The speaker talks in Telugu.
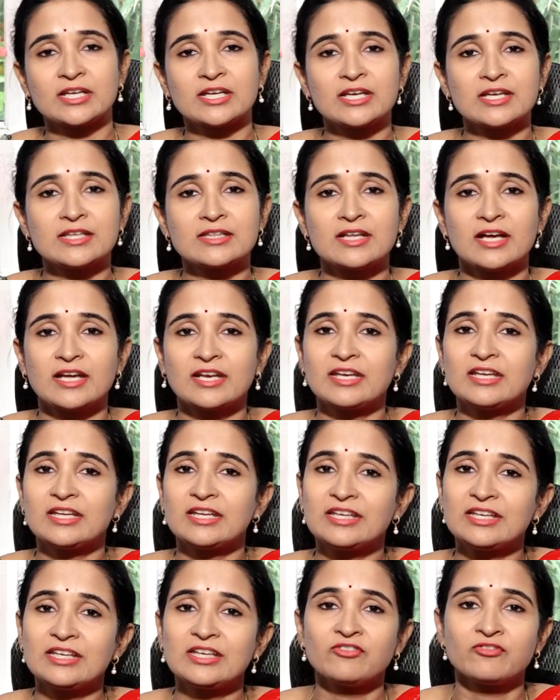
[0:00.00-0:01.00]
జరిగే దాన్ని
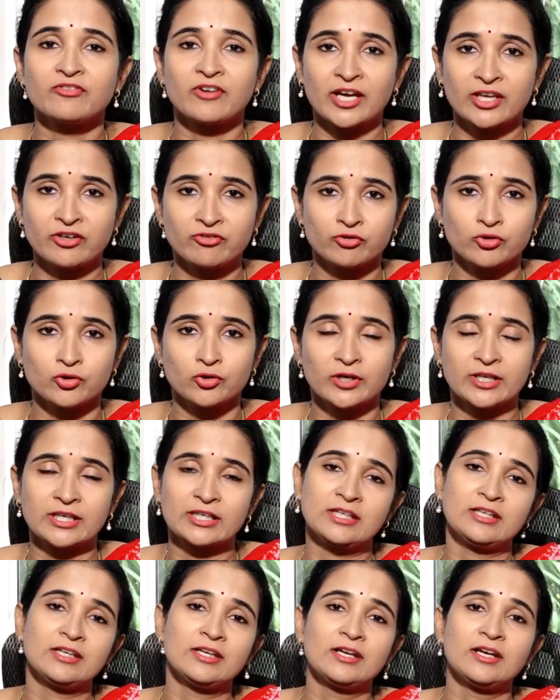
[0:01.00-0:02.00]
ఇన్ వైవో
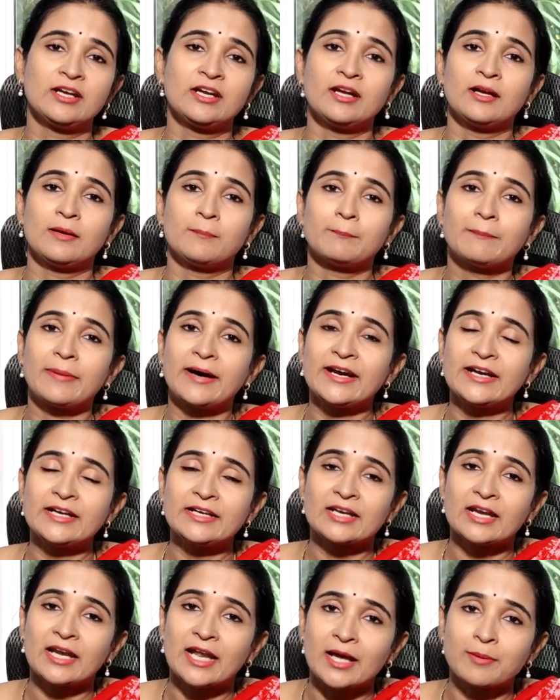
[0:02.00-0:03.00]
అని
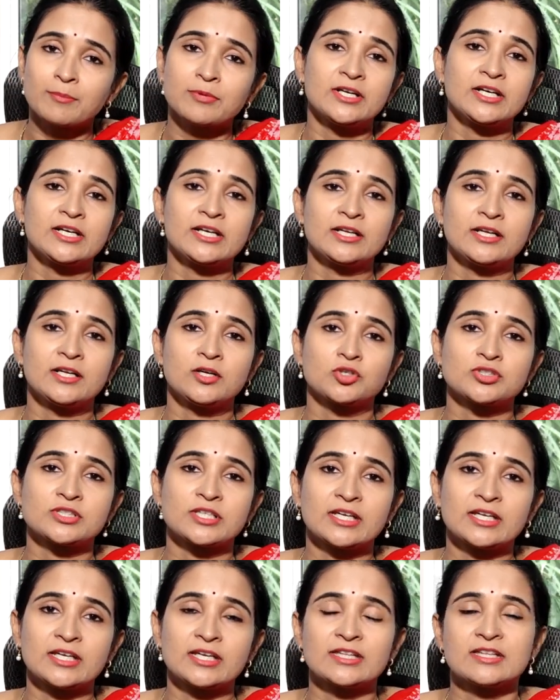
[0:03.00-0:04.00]
బయట ల్యాబొరేటరీలో
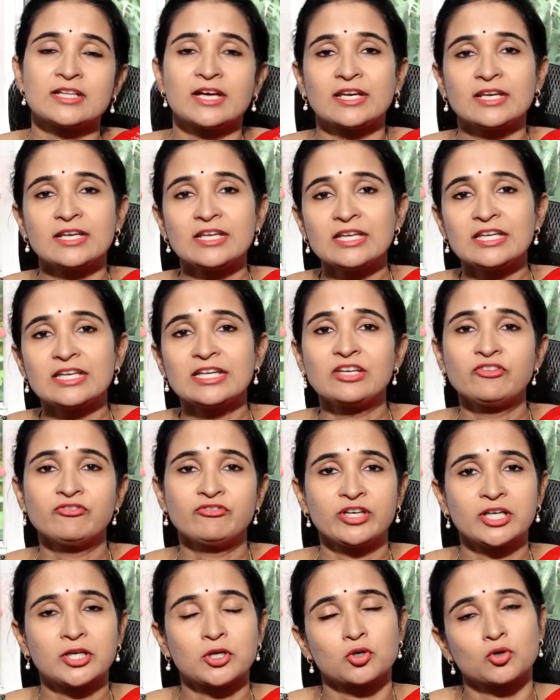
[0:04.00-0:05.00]
జరిగేదాన్ని
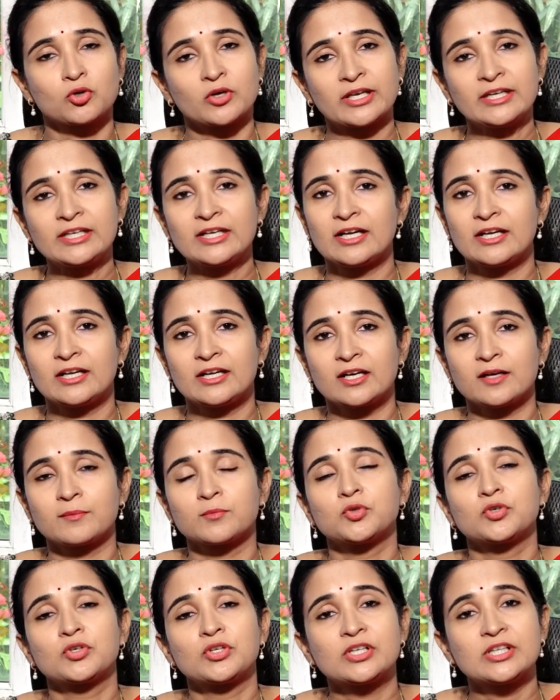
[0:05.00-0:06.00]
ఇన్విట్రో అని అంటాం
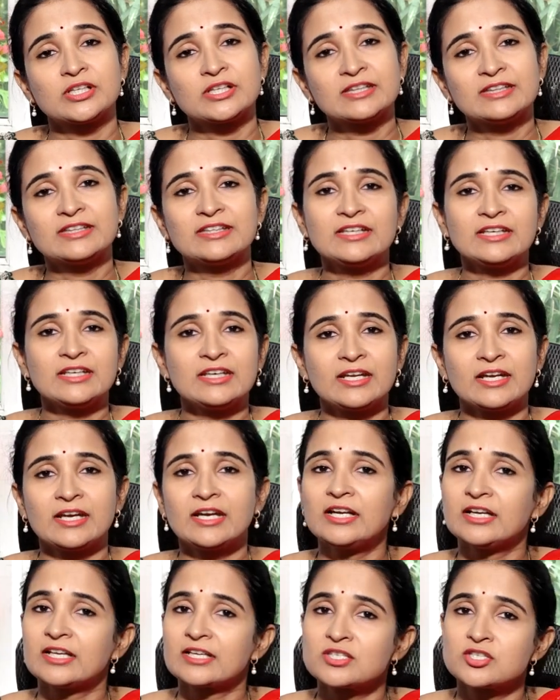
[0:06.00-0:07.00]
దీన్నే
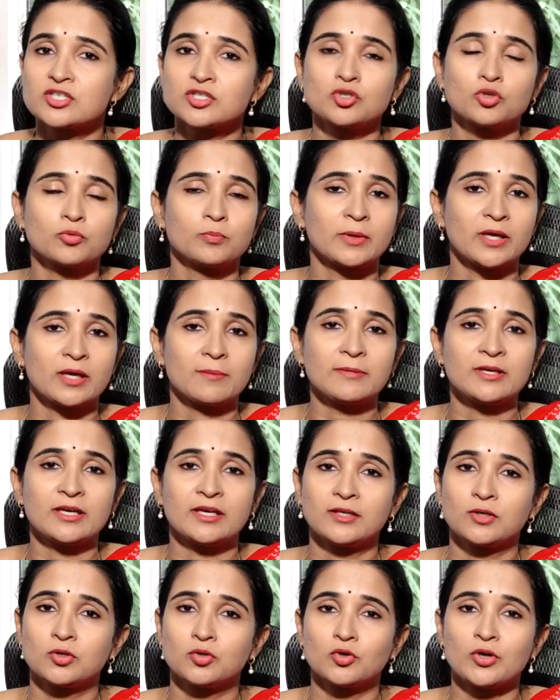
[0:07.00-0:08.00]
టెస్ట్ ట్యూబ్ బేబీ
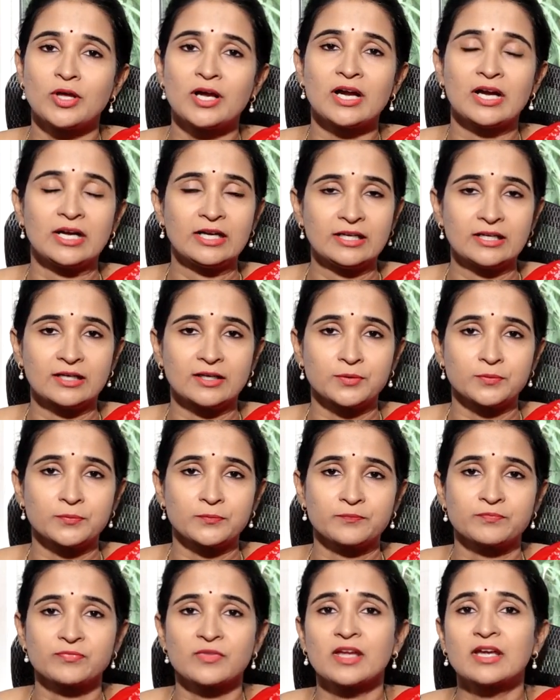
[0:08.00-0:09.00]
అని కూడా అంటారు
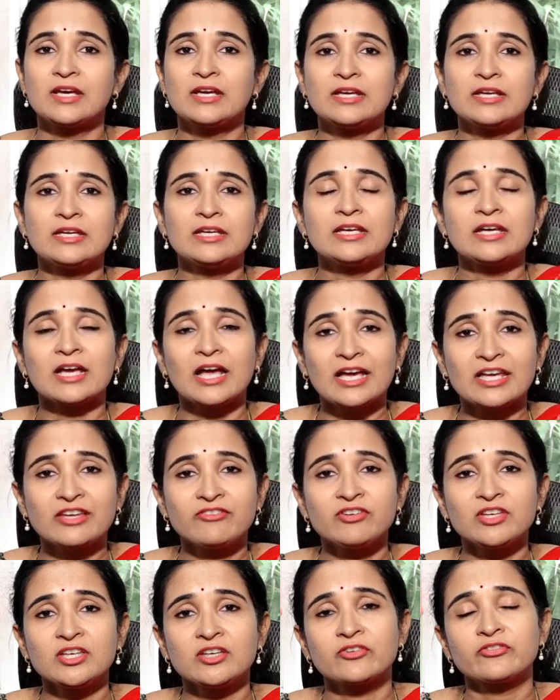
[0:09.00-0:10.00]
ఈ
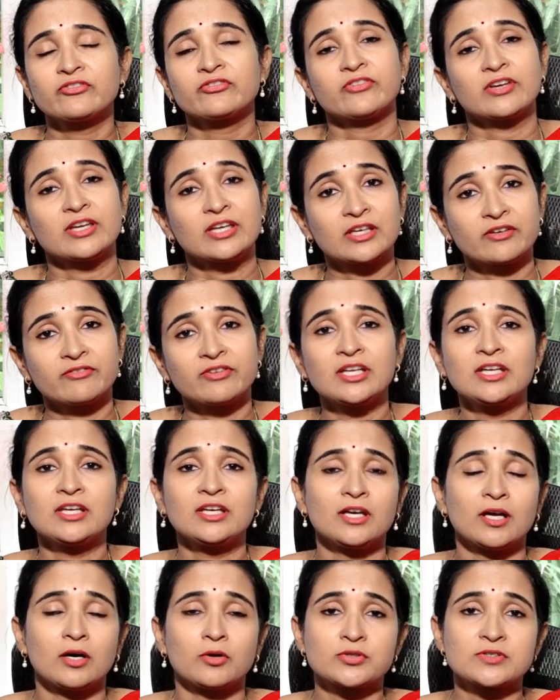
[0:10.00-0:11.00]
ఐవీఎఫ్
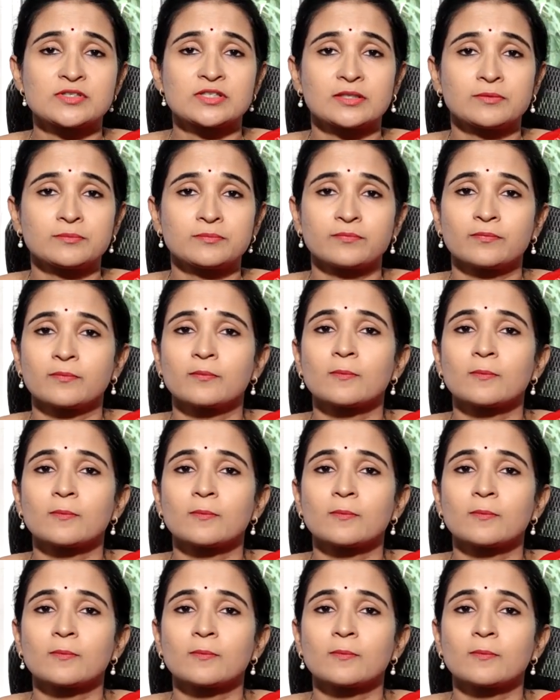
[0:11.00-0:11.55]
ఎవరికి అవసరం